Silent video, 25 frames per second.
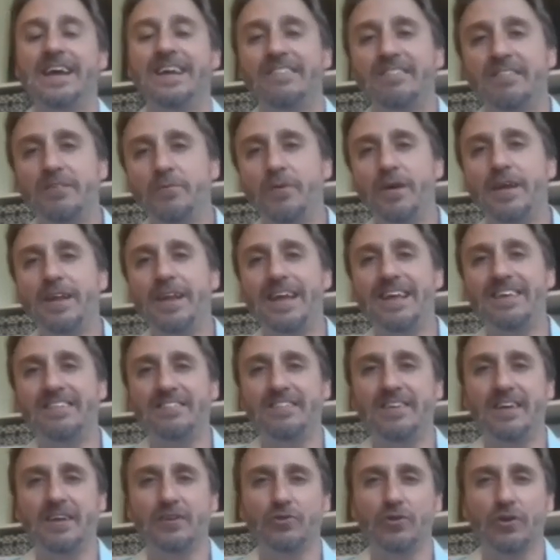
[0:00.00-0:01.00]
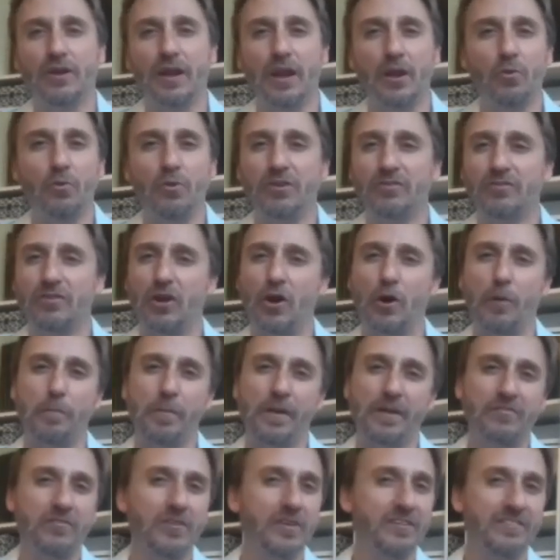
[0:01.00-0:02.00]
Y si bien es cierto que el grueso de las
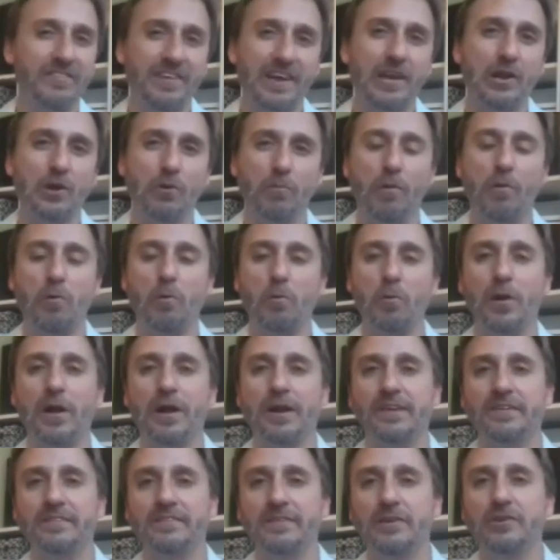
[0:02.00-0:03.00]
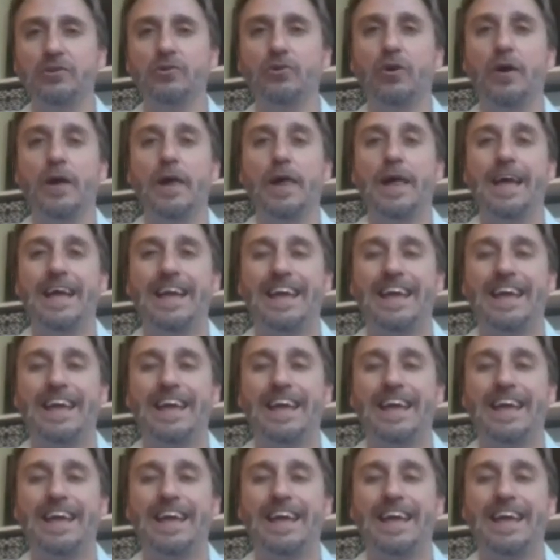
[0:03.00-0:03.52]
operaciones ya no va a volver al recinto,